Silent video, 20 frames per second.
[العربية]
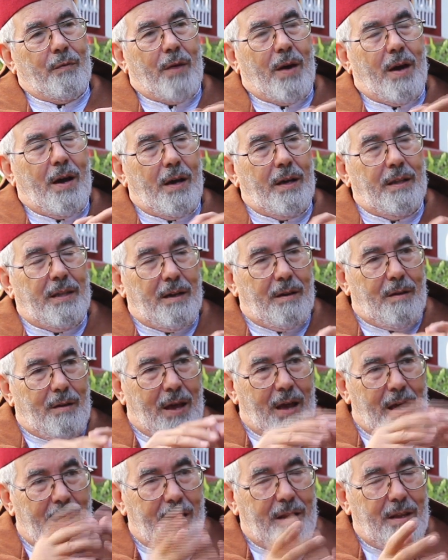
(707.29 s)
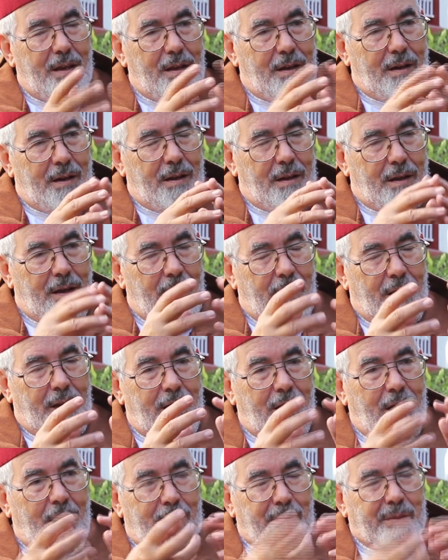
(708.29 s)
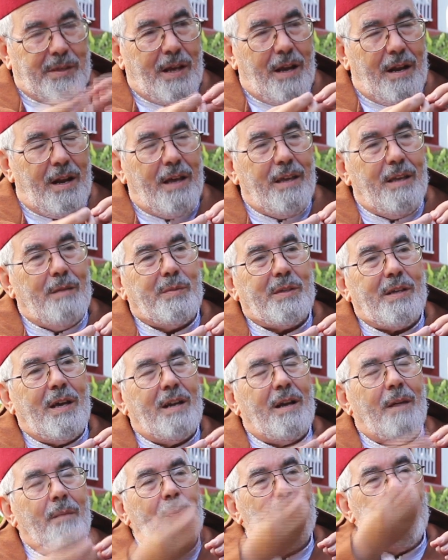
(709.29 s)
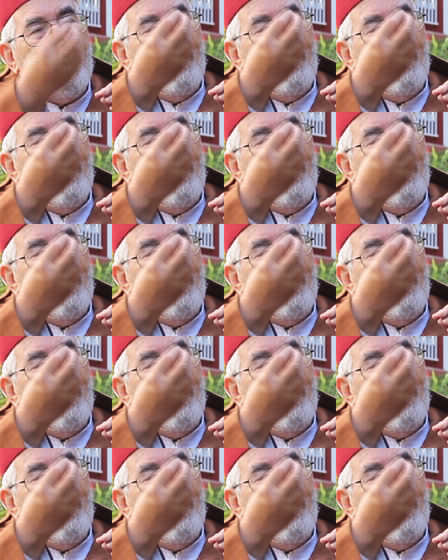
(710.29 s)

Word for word: فإذا هذه يعني المسألة هي مسألة